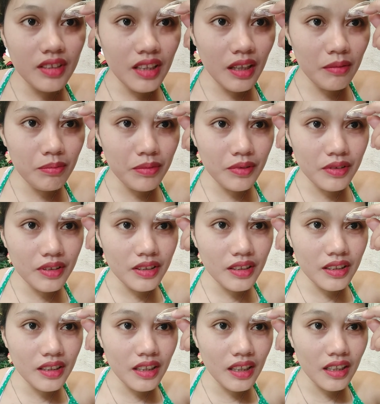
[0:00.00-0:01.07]
Tapos,
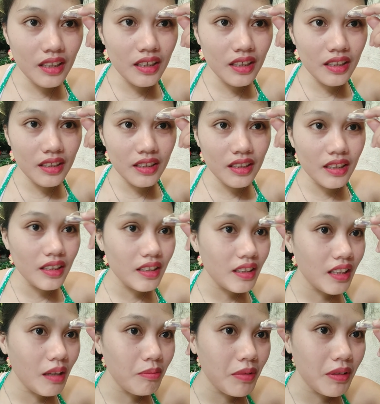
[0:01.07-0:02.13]

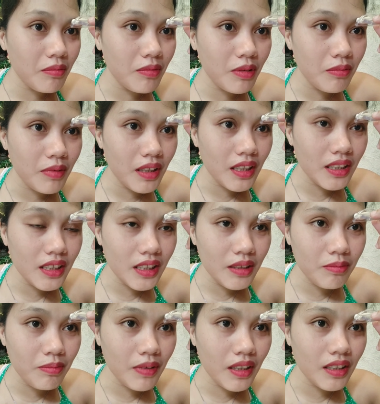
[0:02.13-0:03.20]
gaganyan. Tapat po mga
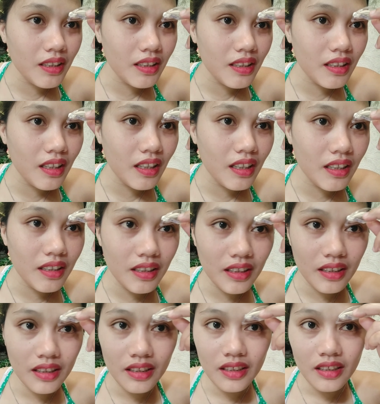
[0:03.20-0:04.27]
sis
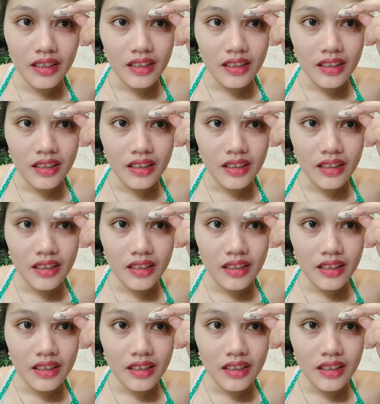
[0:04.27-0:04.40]
pantay.